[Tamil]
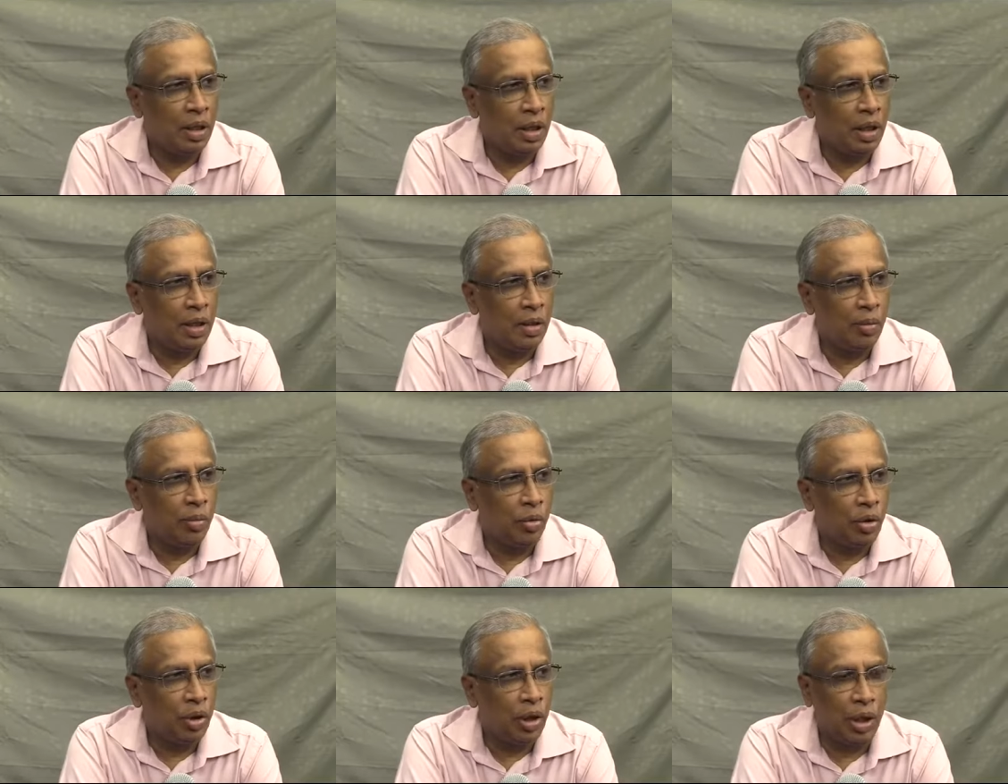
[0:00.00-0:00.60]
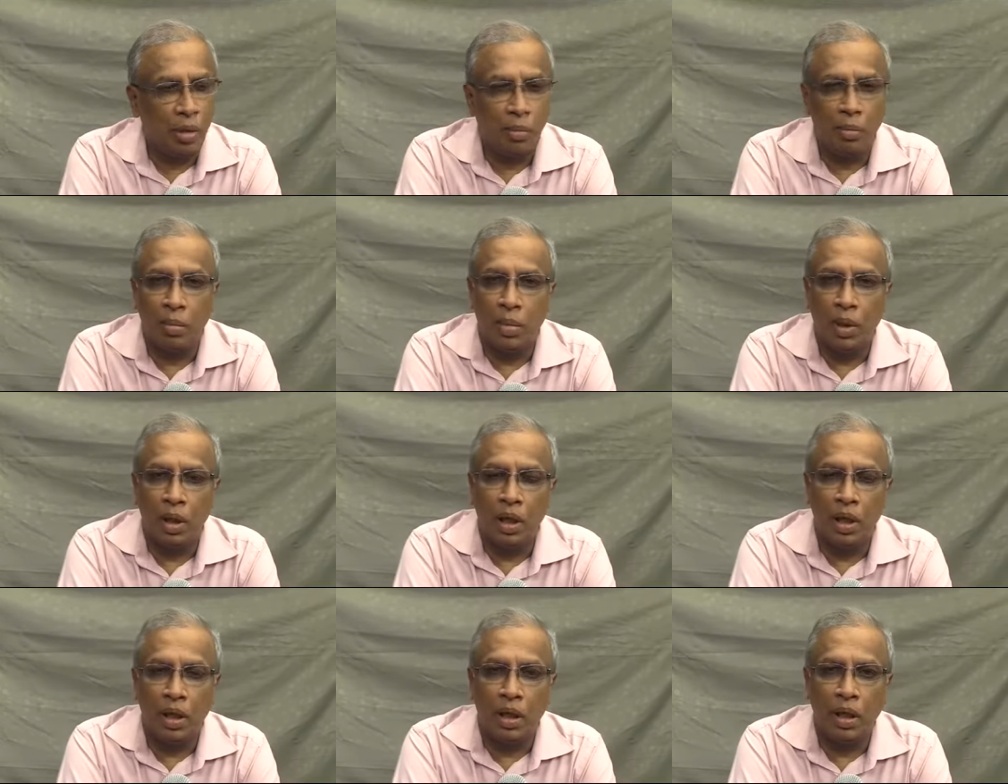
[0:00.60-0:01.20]
நேற்று முன்தினம்
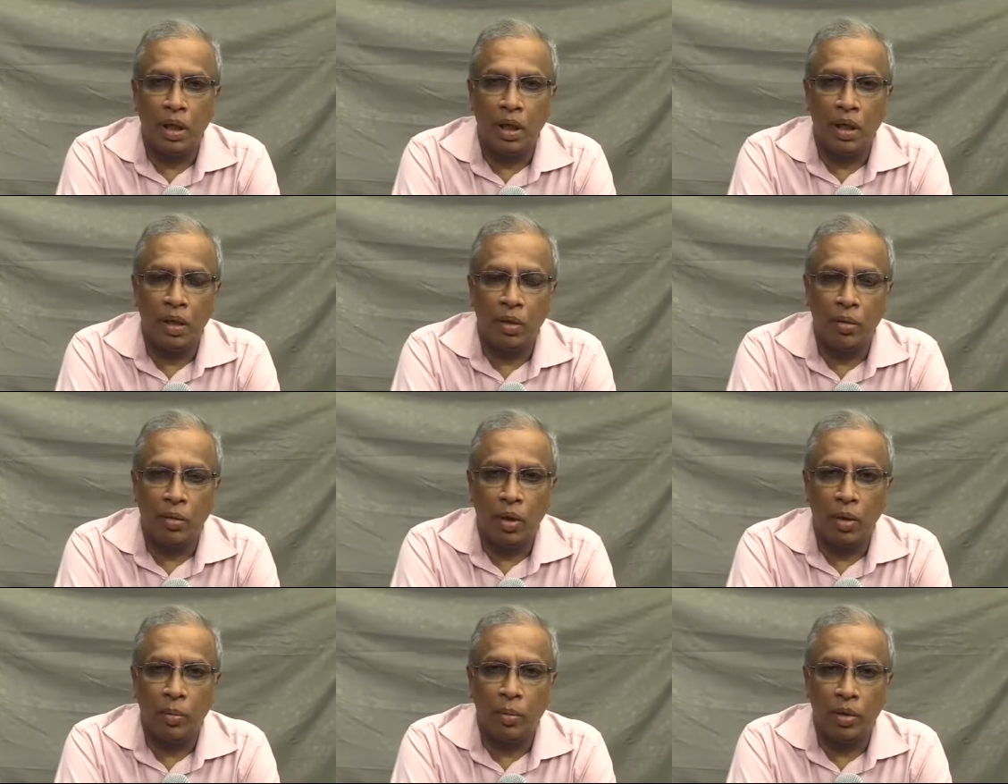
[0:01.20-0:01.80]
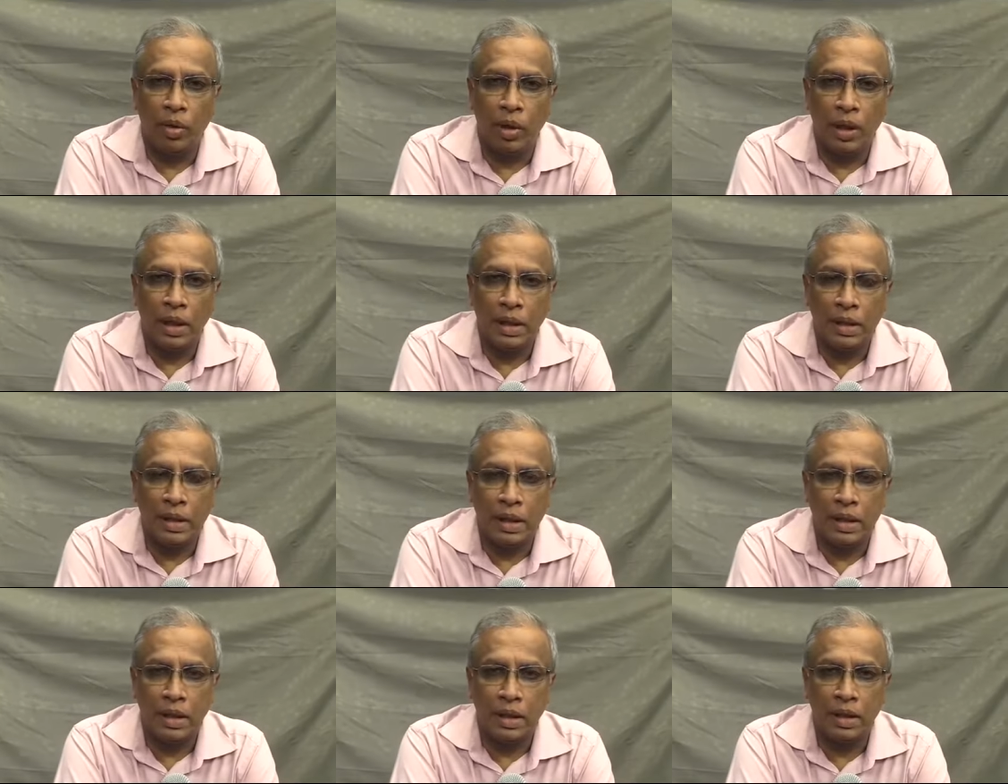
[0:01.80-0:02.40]
நாகர்கோவில் பகுதிக்கு
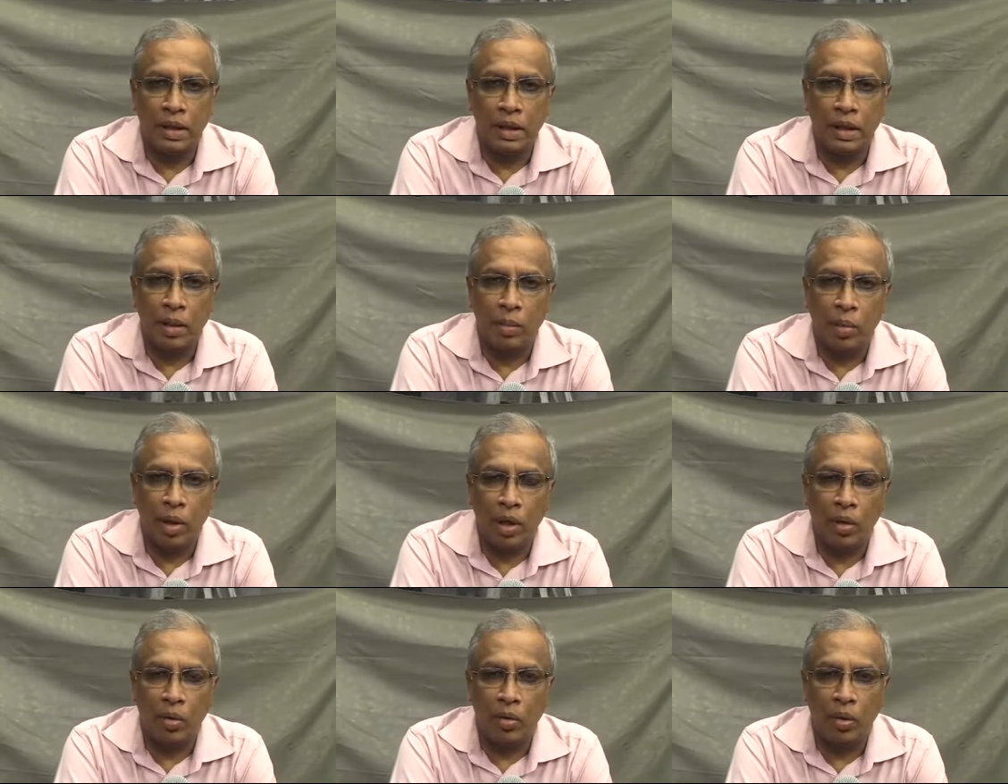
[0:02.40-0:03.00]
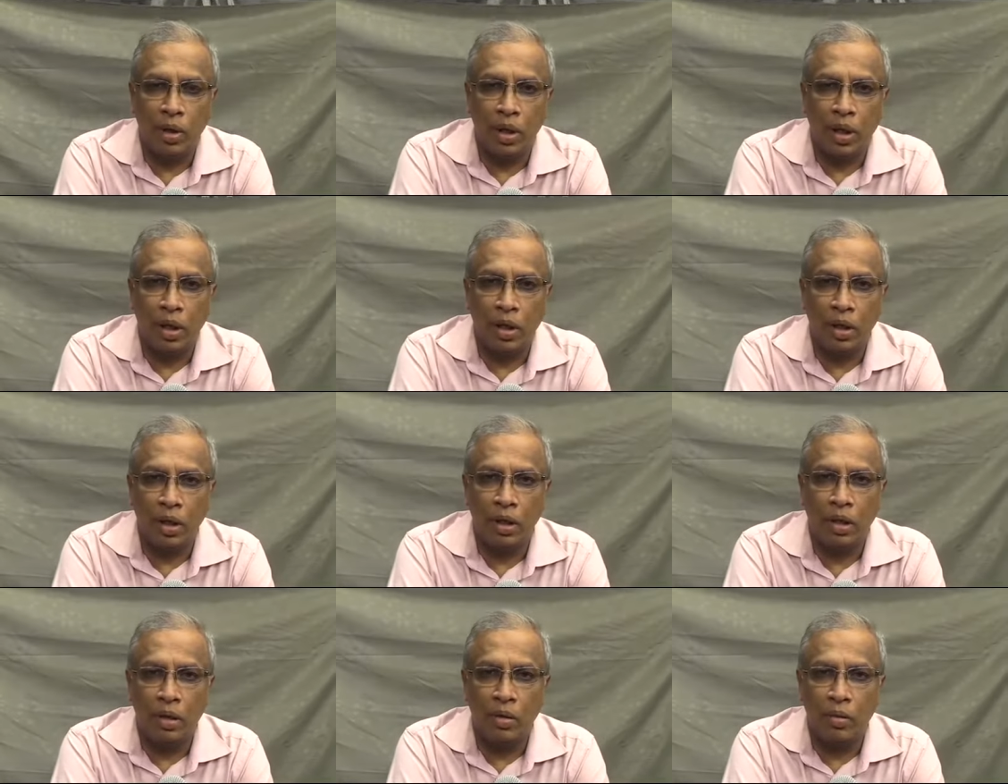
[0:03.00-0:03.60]
சென்று அந்த மக்களோடு
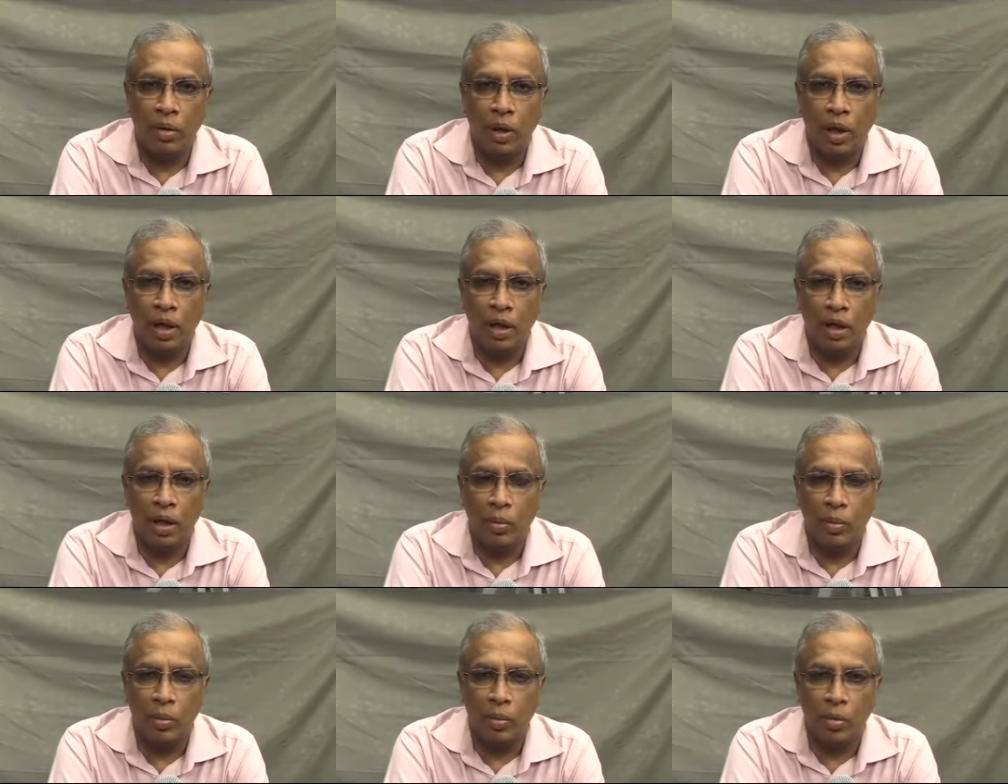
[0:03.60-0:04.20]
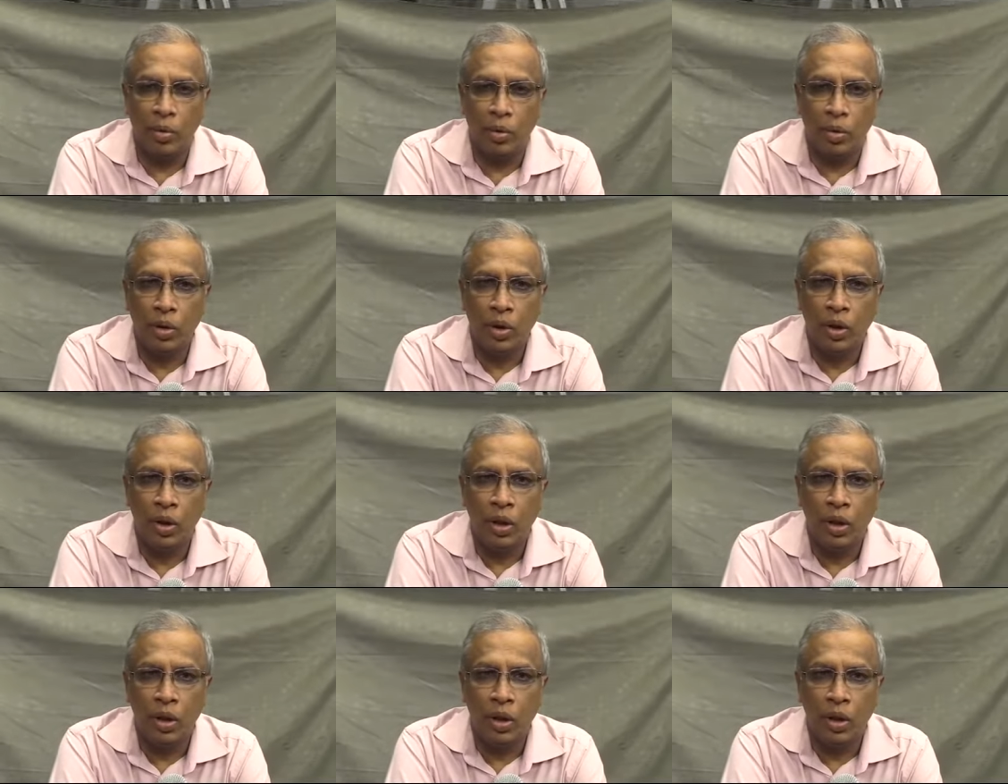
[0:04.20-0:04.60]
நான் உரையாடின போது